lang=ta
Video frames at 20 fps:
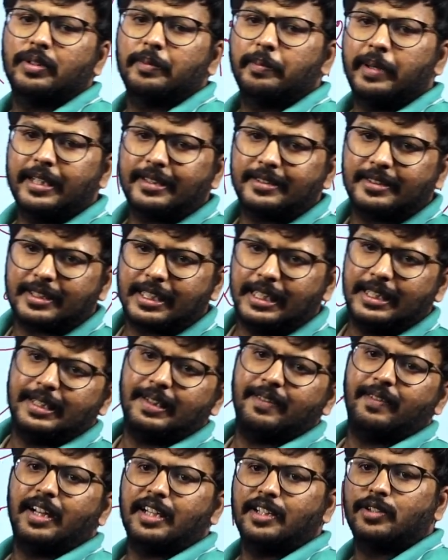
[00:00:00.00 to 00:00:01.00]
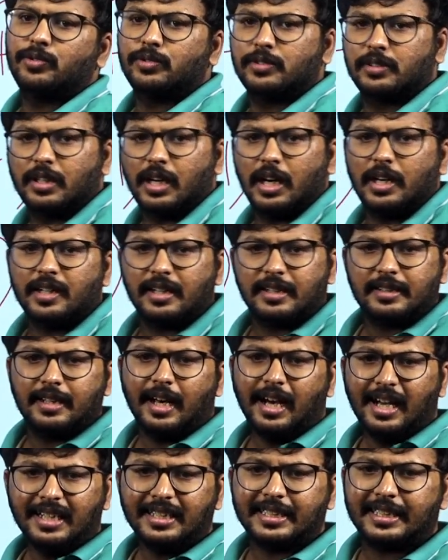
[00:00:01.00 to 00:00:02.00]
ஒன் பை எக்ஸ்க்கு என்ன வேல்யூ கொடுத்துருக்காங்களோ
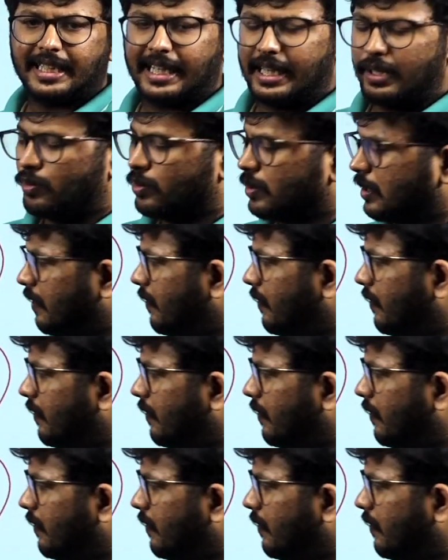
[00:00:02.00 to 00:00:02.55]
அதுதான் கேவோட